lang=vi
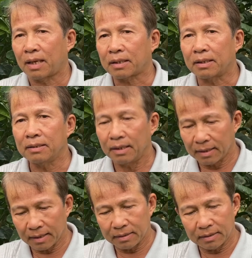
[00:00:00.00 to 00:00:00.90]
đặc chuẩn
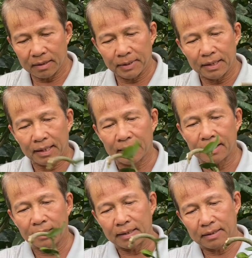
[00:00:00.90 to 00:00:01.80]
thì như cái bưởi này đặc
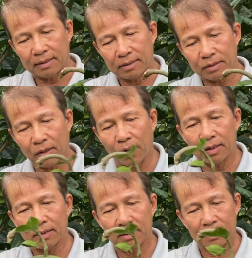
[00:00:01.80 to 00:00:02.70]
chuẩn nè nó
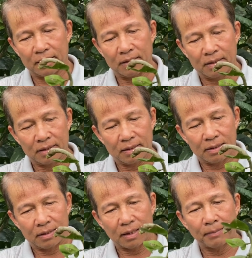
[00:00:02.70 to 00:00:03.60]
tròn
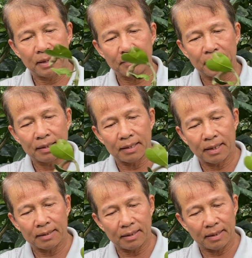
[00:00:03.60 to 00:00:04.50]
cái bỉ bữa này
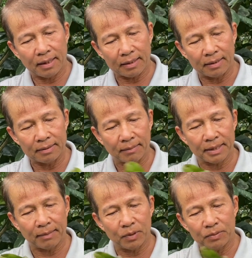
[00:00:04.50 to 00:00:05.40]
lên là đặc chuẩn trăm
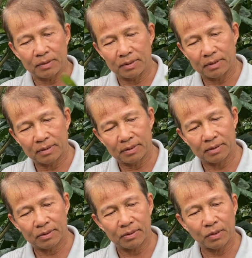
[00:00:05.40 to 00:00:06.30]
phần trăm luôn
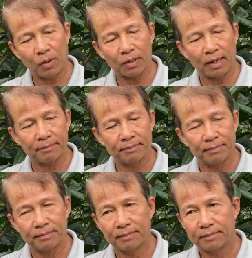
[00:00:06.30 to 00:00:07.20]
tròn nó đẹp
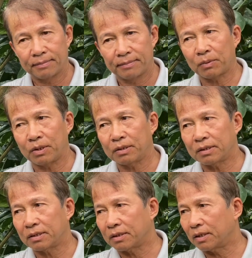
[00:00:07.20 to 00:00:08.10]
trọng lượng
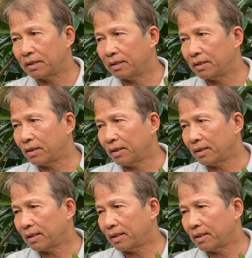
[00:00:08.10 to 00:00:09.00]
nó thường thường thì nó
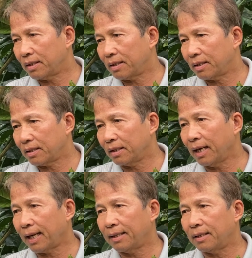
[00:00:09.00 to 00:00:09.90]
à,
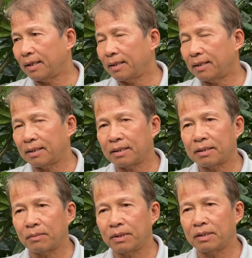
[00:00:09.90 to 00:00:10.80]
ký hai cho lên
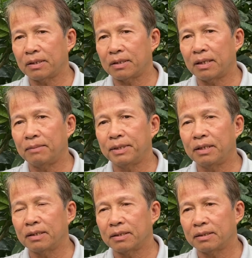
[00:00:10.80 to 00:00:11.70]
là trọng lượng là nó lấy bữa
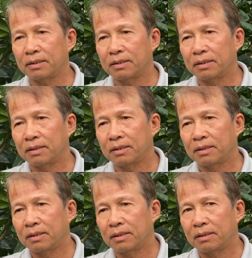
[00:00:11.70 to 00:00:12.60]
nhất rồi
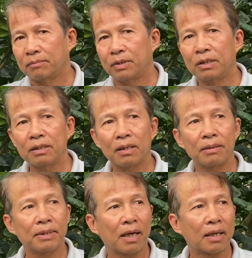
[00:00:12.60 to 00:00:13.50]
bữa nhất
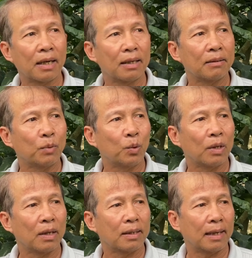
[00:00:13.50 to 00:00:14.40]
hiện giờ ở đây nó
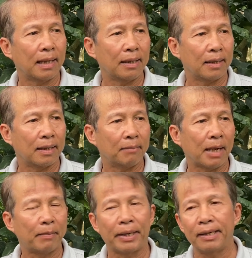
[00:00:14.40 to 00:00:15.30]
mua là giá là là
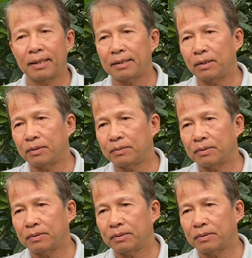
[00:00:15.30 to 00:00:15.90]
ba bảy ngàn kg